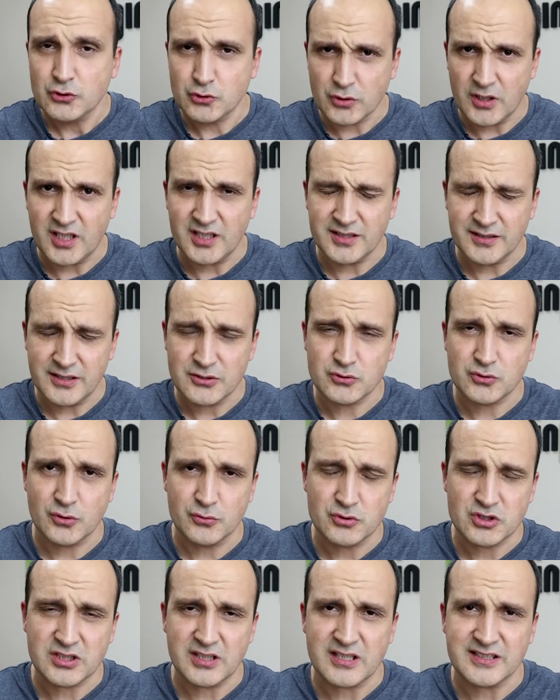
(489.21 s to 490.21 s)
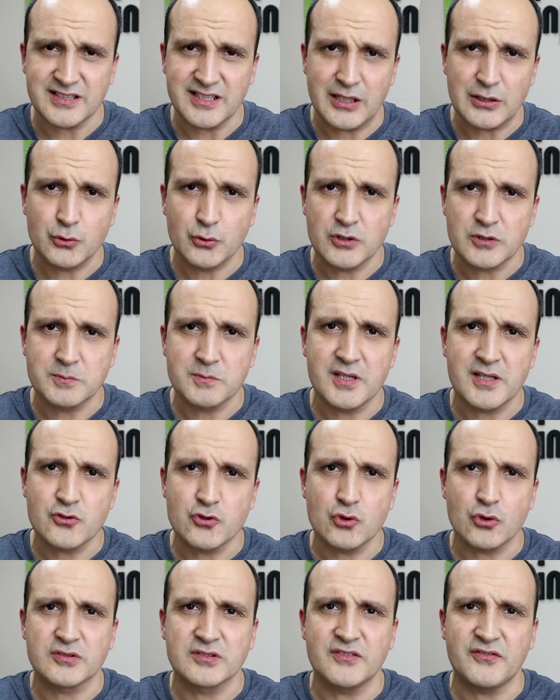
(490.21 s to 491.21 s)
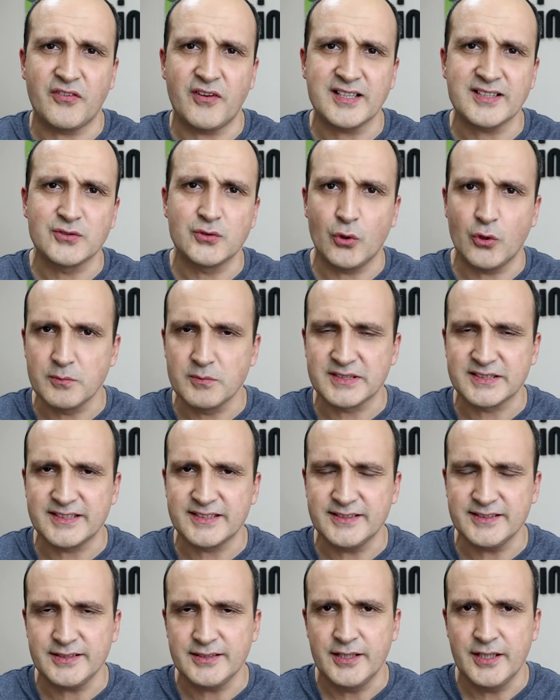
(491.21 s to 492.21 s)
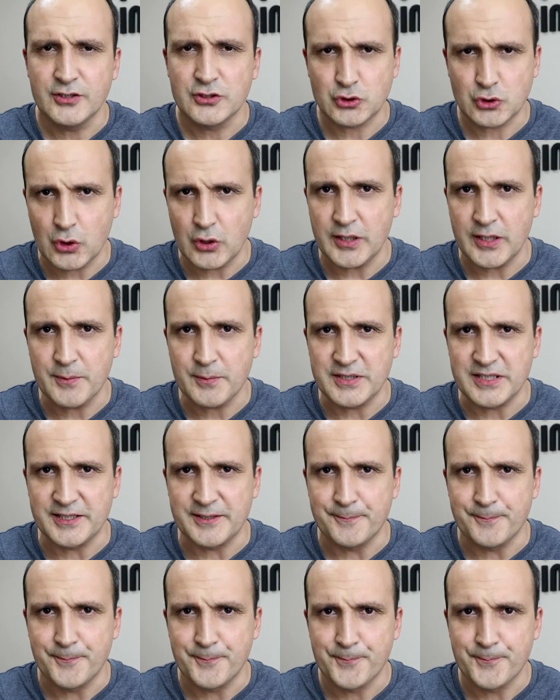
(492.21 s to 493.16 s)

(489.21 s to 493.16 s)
Alınan sonuçlar da algoritmanın çok da farklı olmadığını söyleyebilirim.